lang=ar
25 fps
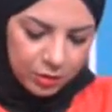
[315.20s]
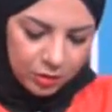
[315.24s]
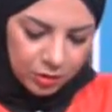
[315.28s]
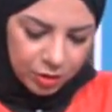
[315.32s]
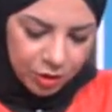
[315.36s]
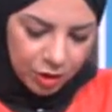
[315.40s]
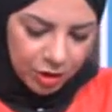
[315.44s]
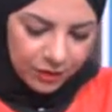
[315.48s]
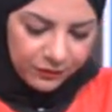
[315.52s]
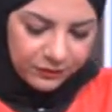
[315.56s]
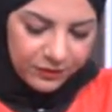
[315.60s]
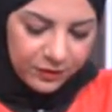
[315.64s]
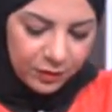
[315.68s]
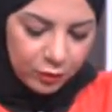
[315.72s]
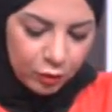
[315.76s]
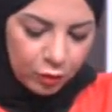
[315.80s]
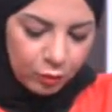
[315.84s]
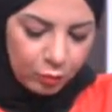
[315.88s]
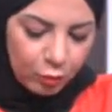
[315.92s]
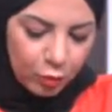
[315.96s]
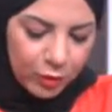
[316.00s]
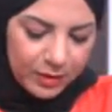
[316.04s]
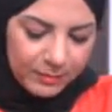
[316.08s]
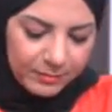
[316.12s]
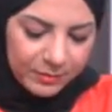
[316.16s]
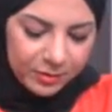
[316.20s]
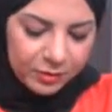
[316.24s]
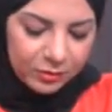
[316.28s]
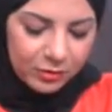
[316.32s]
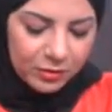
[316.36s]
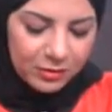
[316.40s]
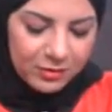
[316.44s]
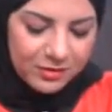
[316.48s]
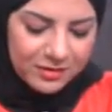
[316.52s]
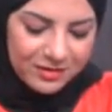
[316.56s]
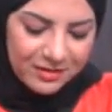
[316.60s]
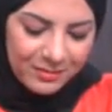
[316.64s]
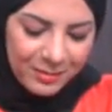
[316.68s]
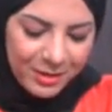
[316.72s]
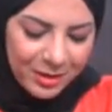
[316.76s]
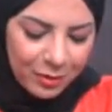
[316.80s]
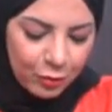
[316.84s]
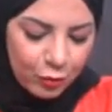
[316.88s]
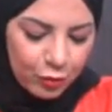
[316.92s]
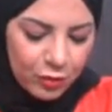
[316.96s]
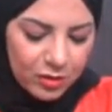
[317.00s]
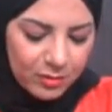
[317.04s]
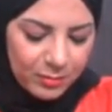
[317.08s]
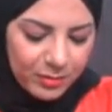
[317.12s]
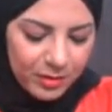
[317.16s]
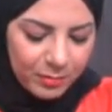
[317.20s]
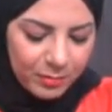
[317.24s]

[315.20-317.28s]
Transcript: شايفين هو مجمد خالص طبعا كل ما